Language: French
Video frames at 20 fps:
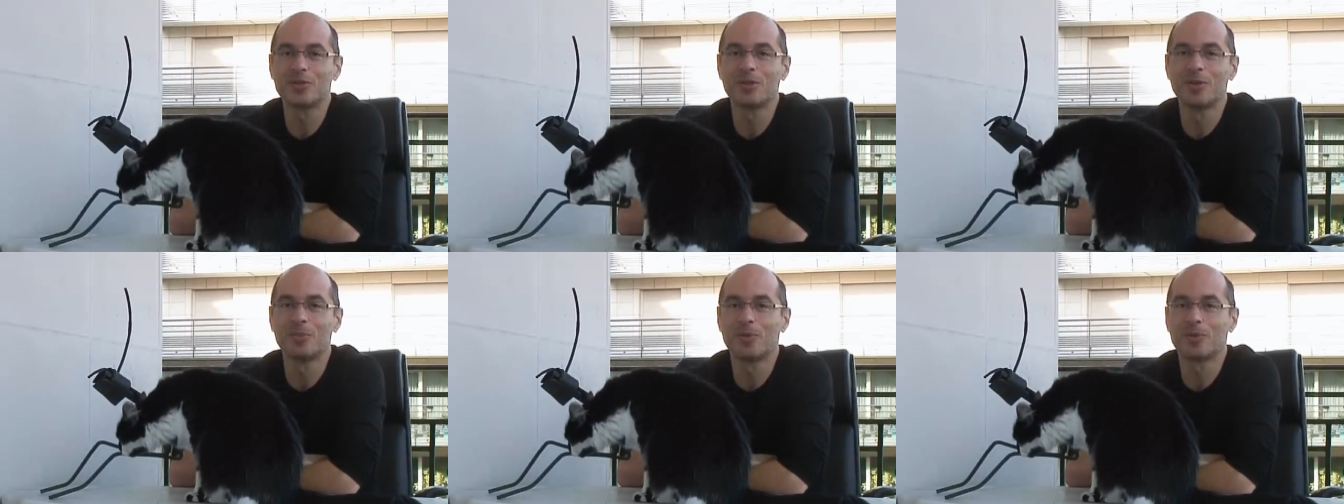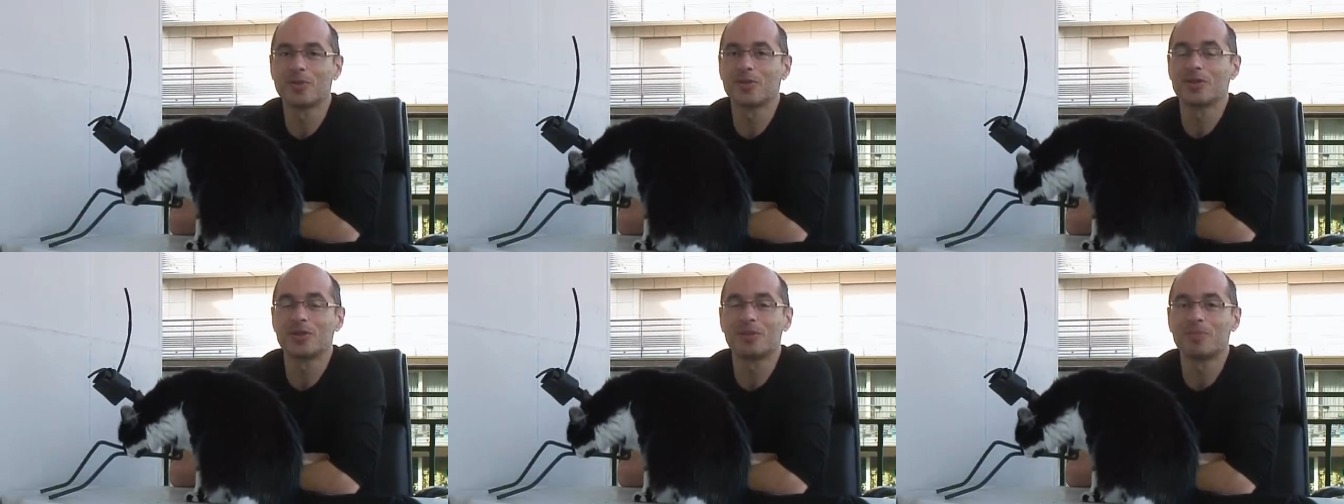aucune
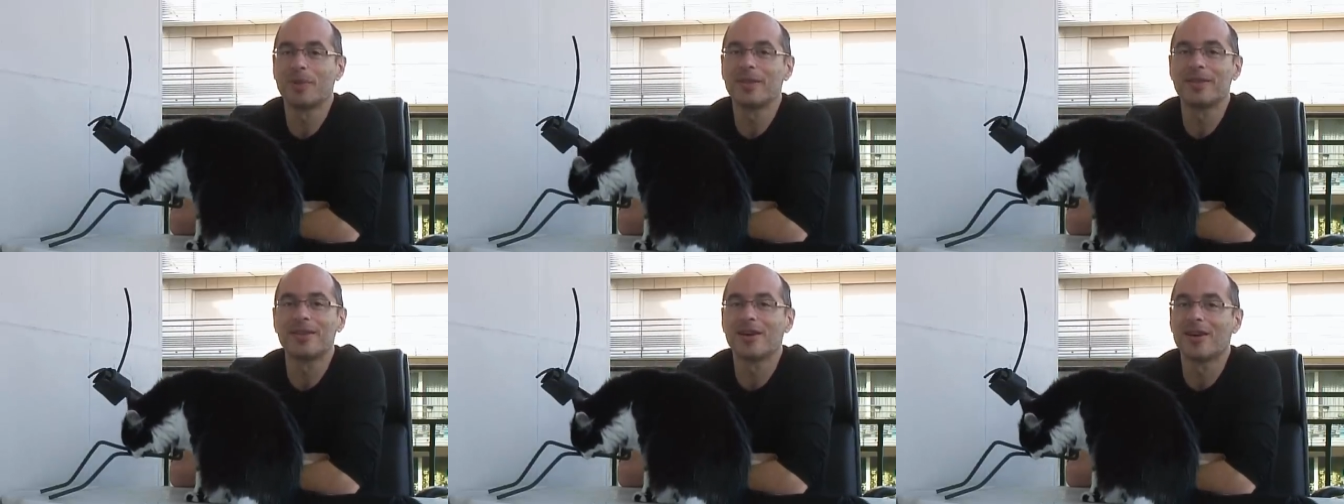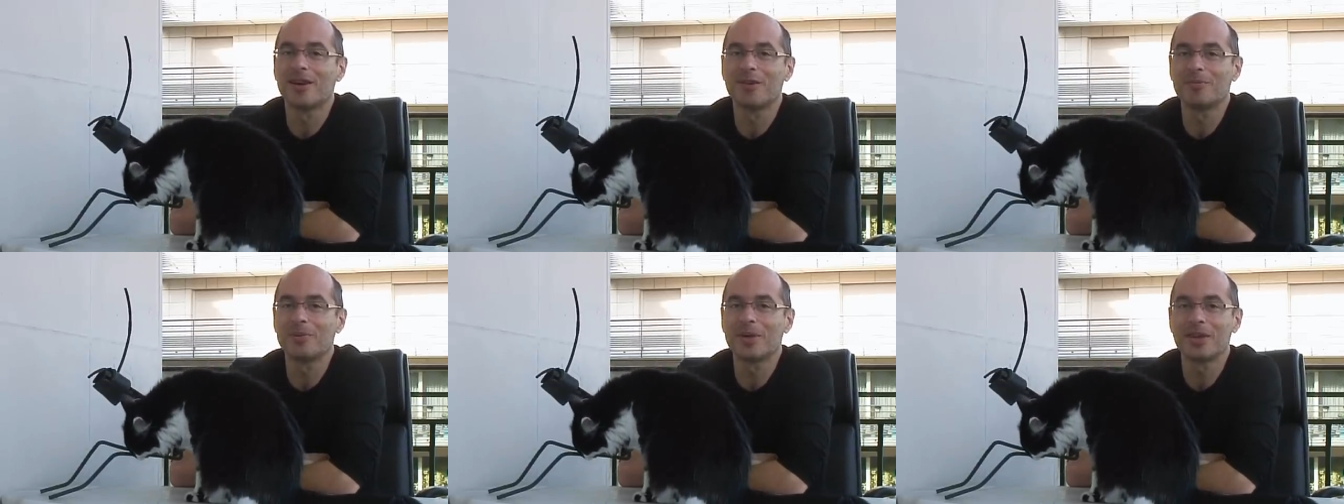importance, j'ai pas de
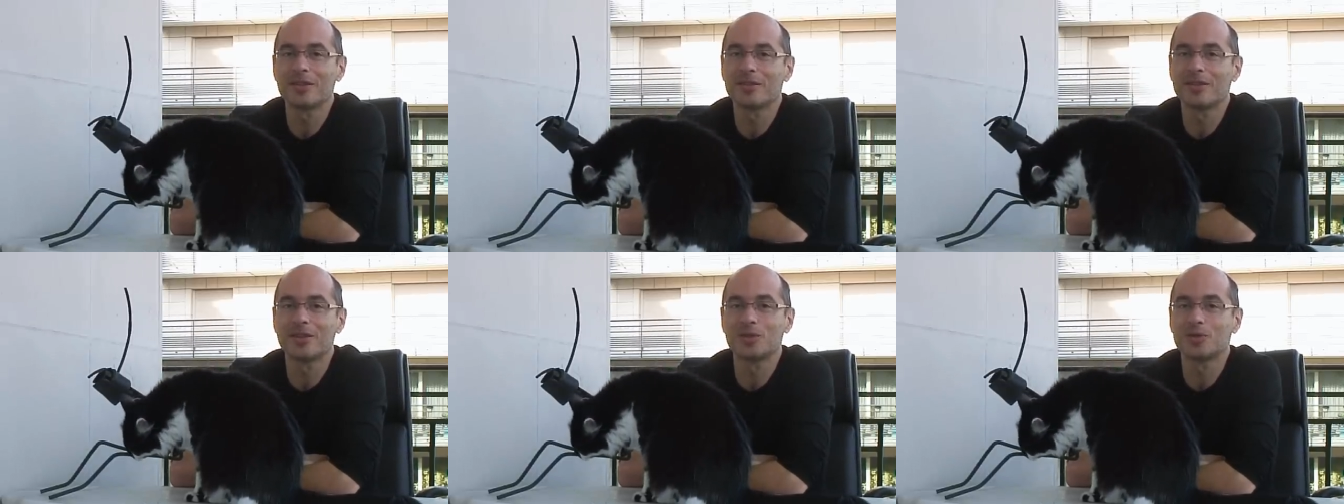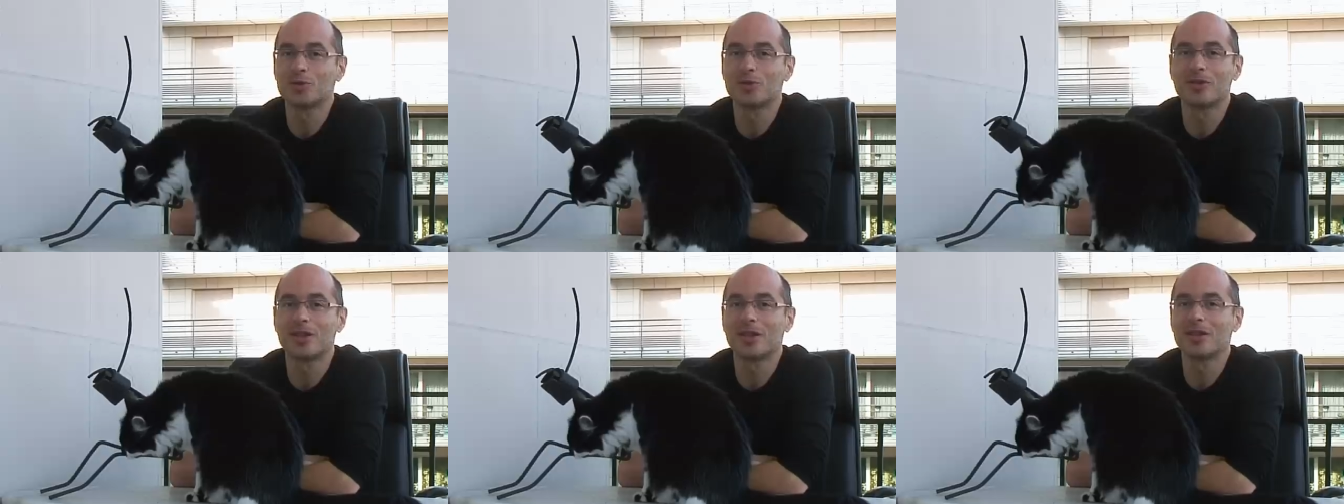temps à perdre dans
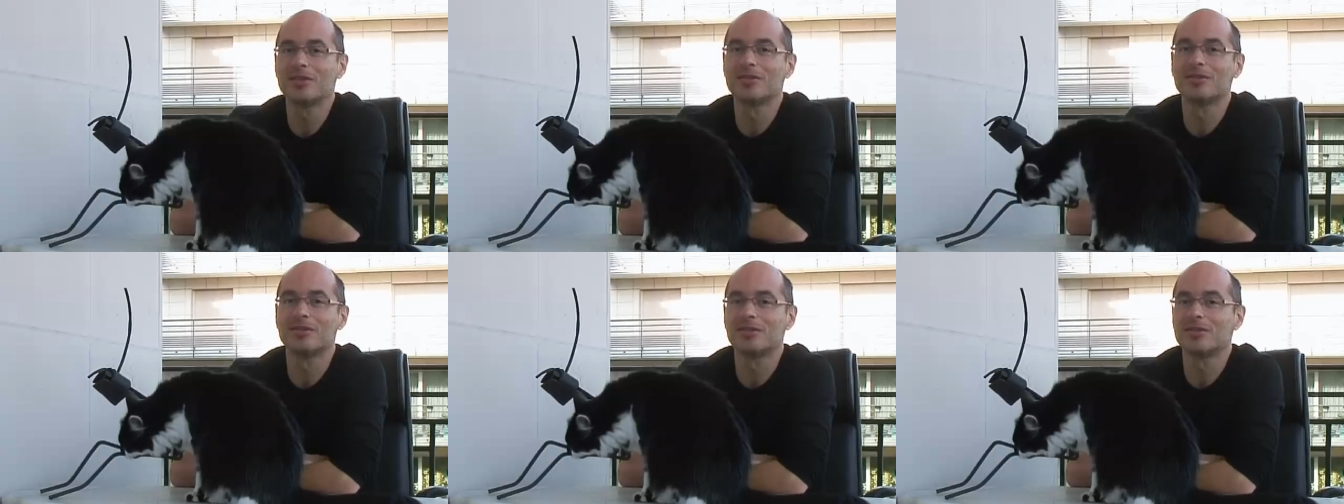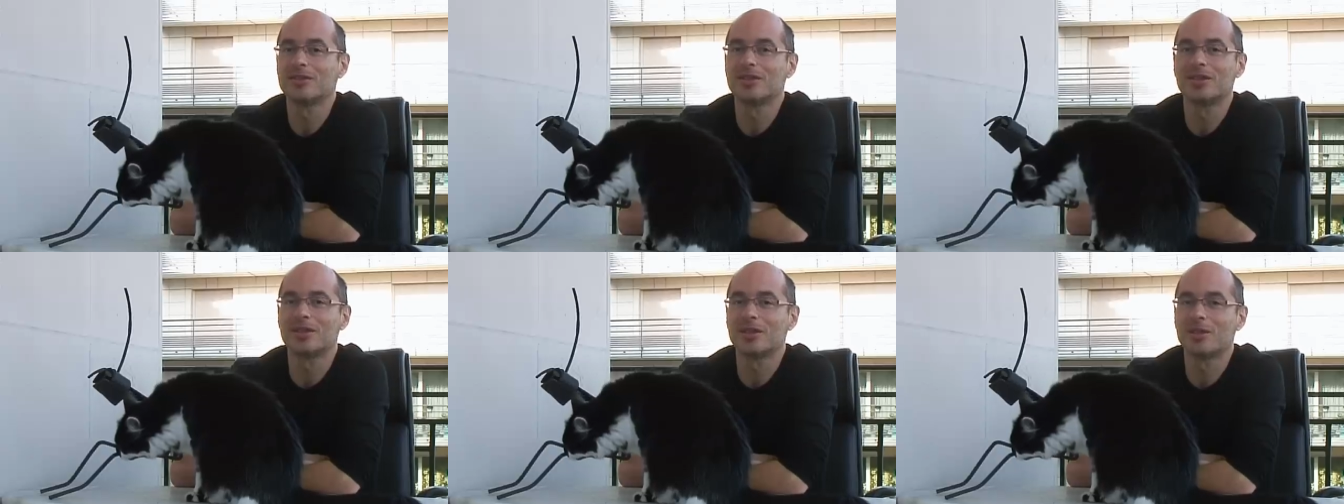un
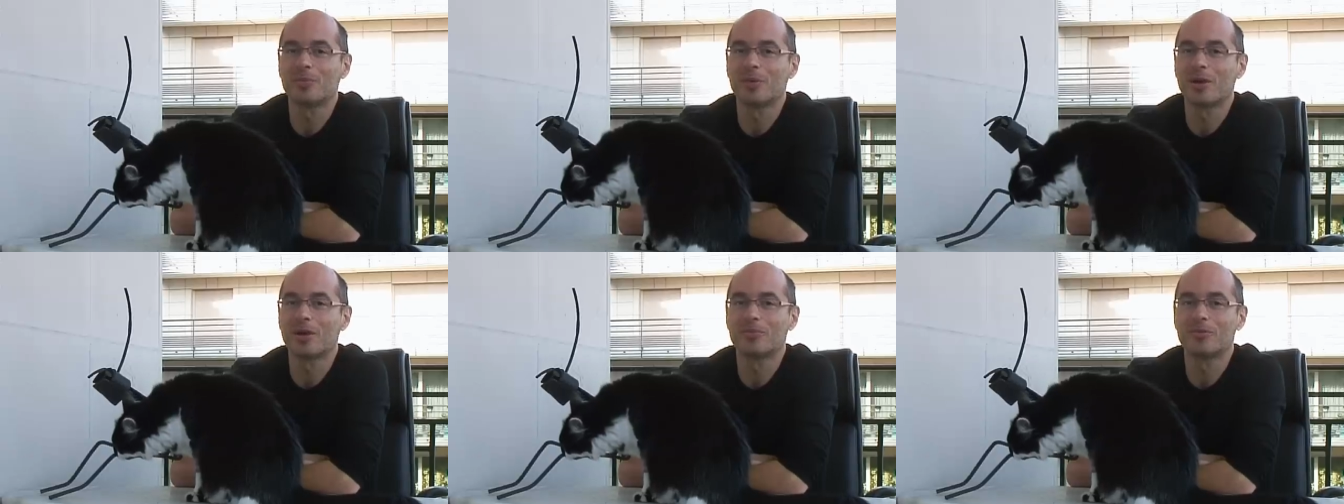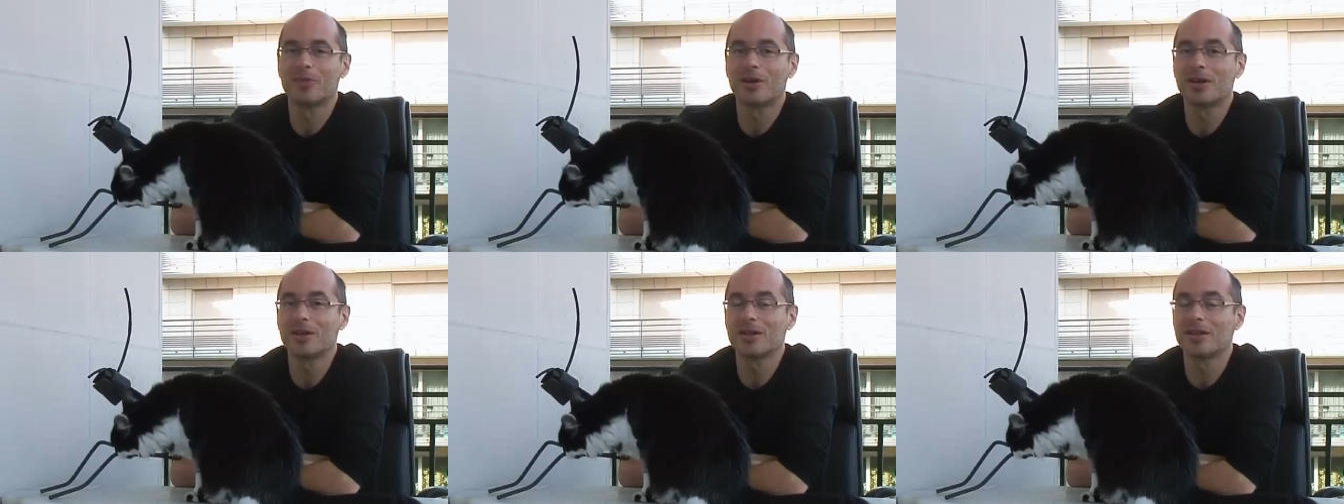journal qui ne tient pas à
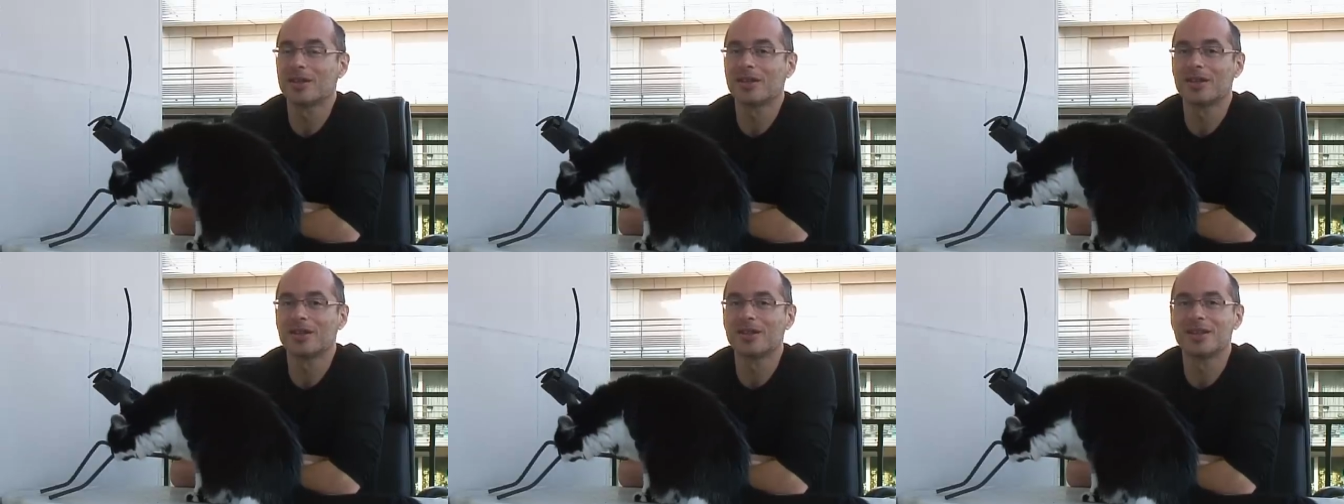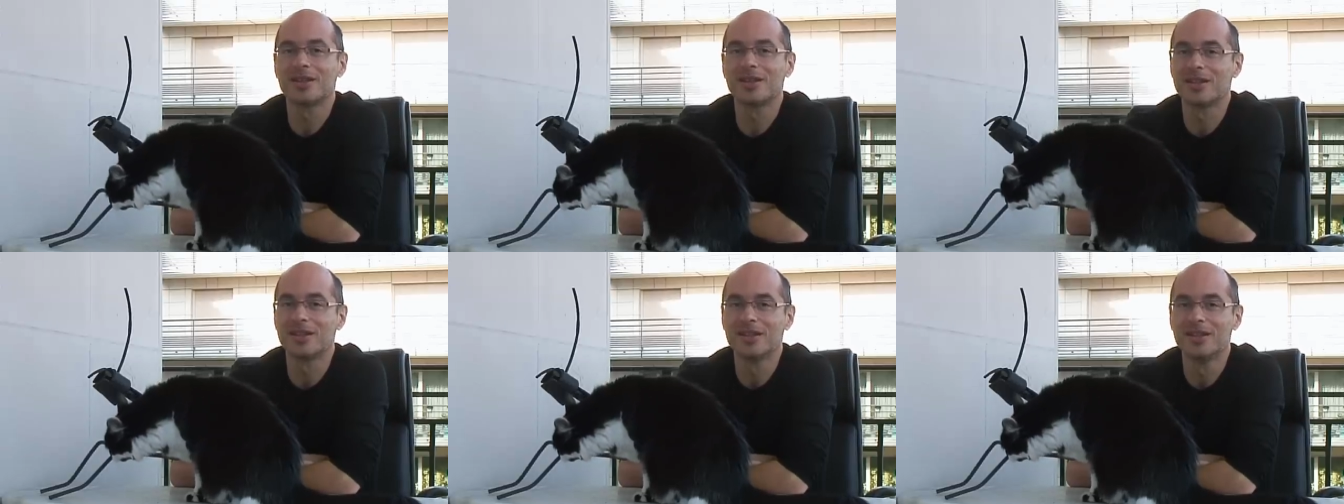moi et
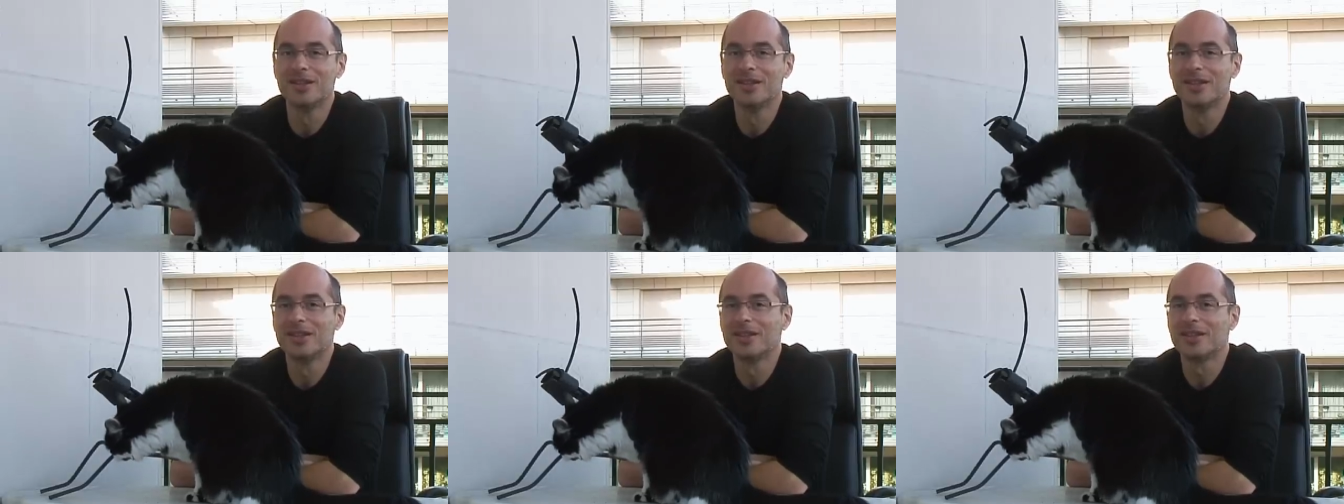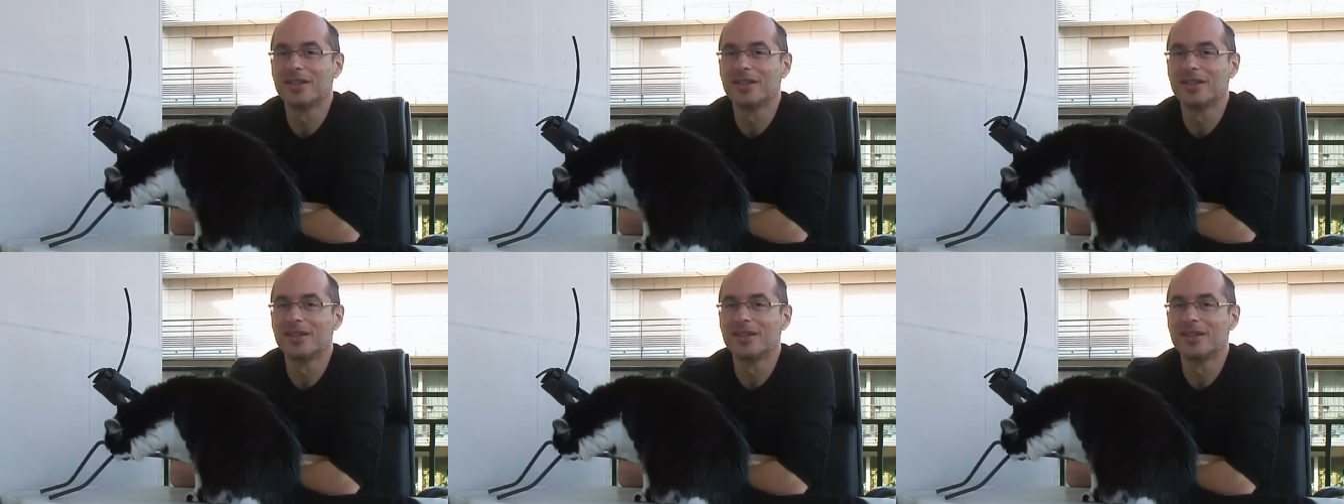qui